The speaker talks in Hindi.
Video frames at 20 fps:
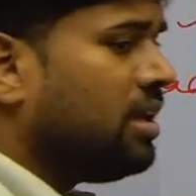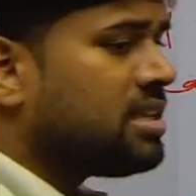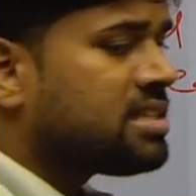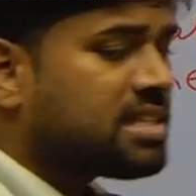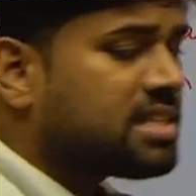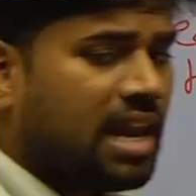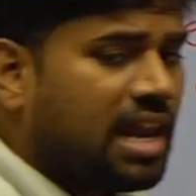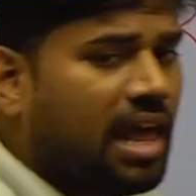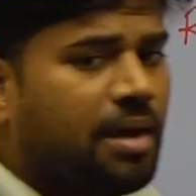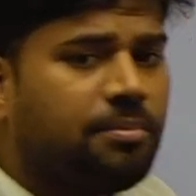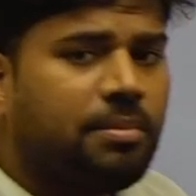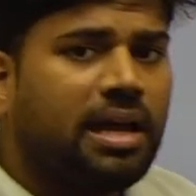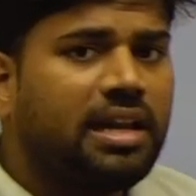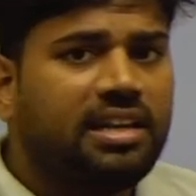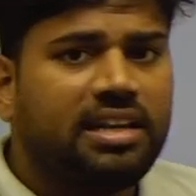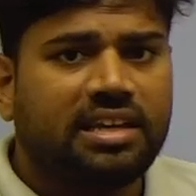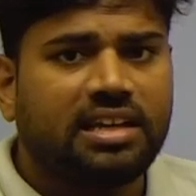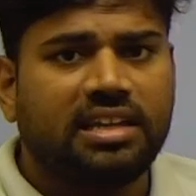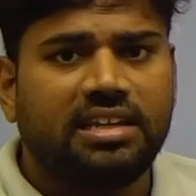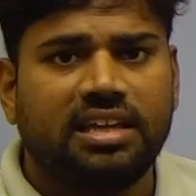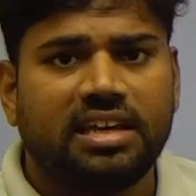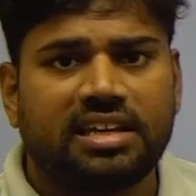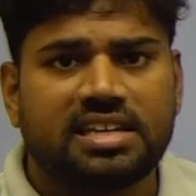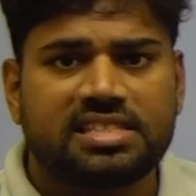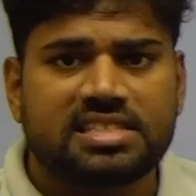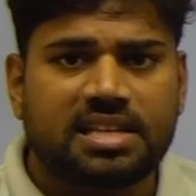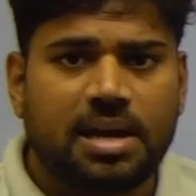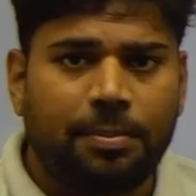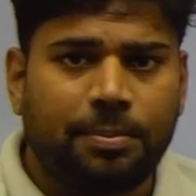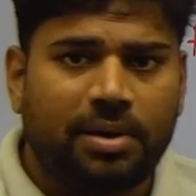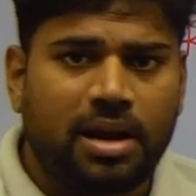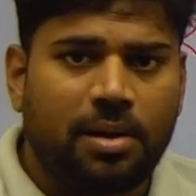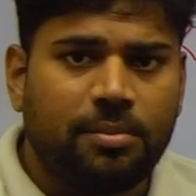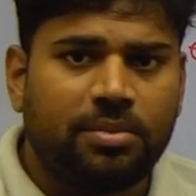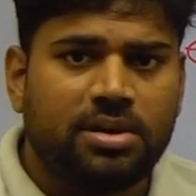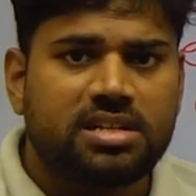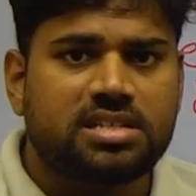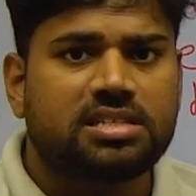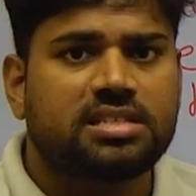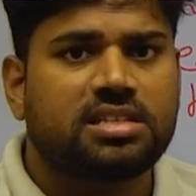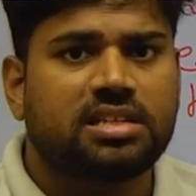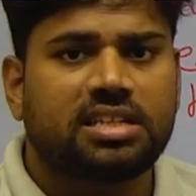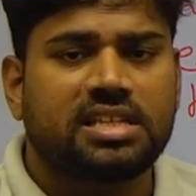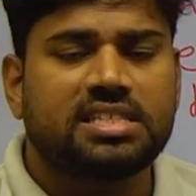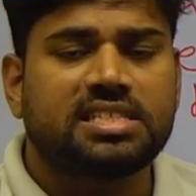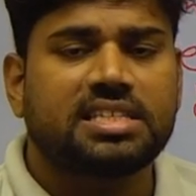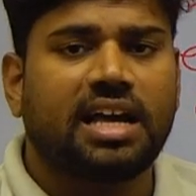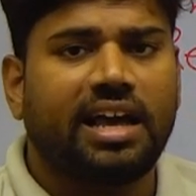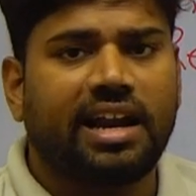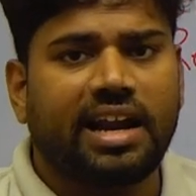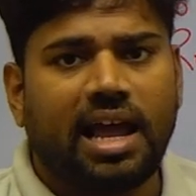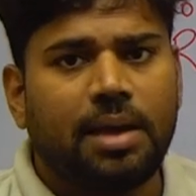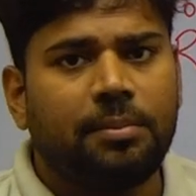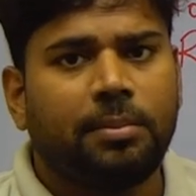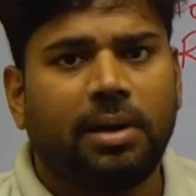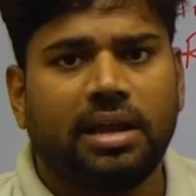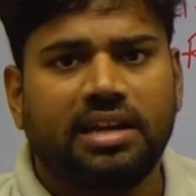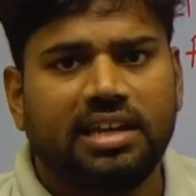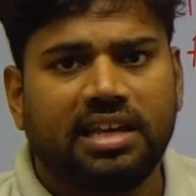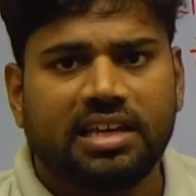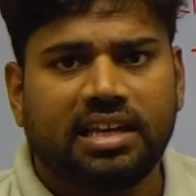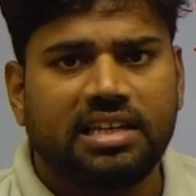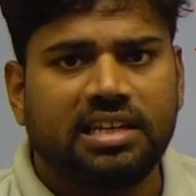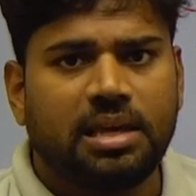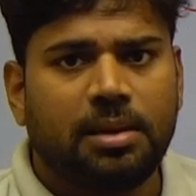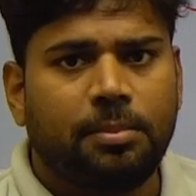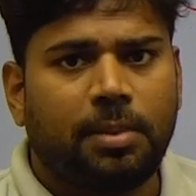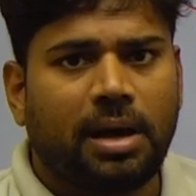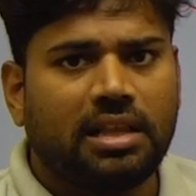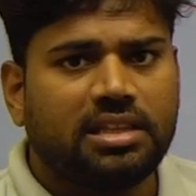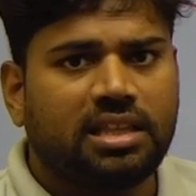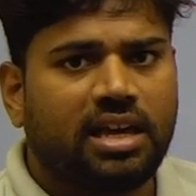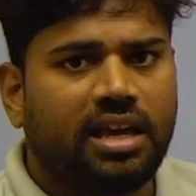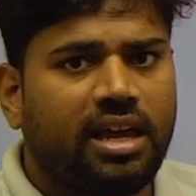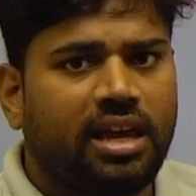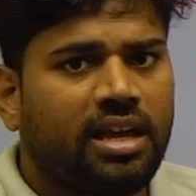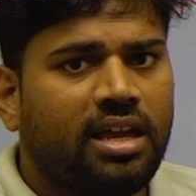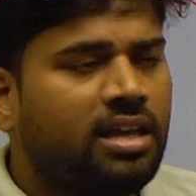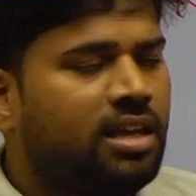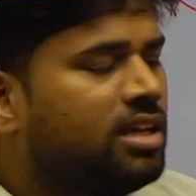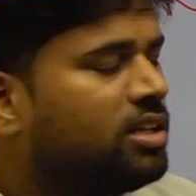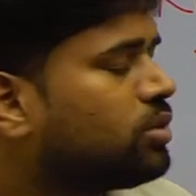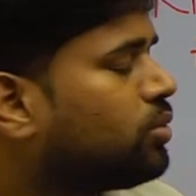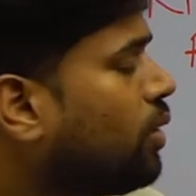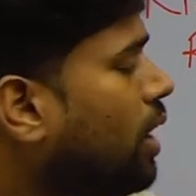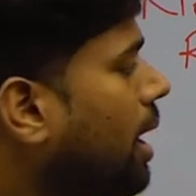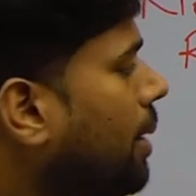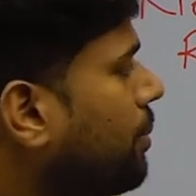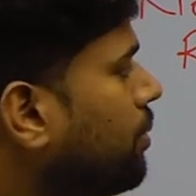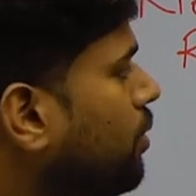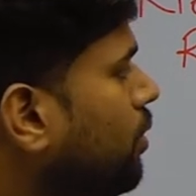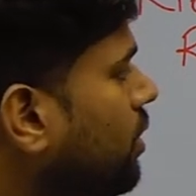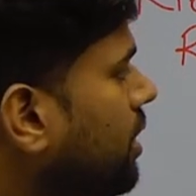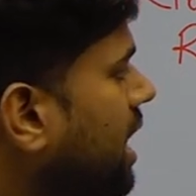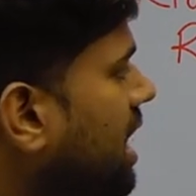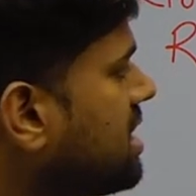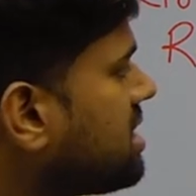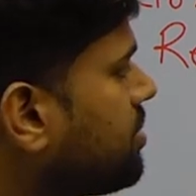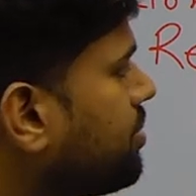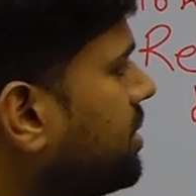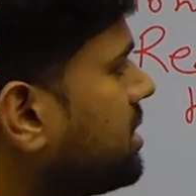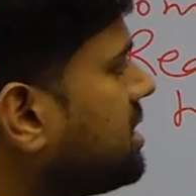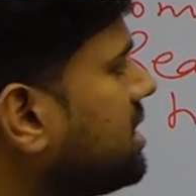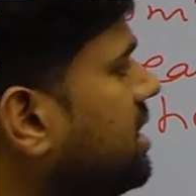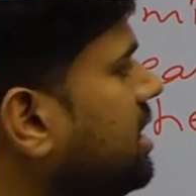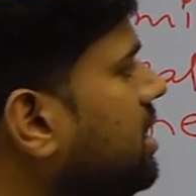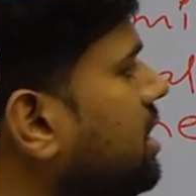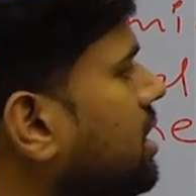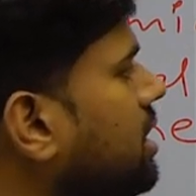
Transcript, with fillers: सलाह मानने के लिए किसका परामर्श किसका राय मानने के लिए बात है तो आपको राष्ट्रपति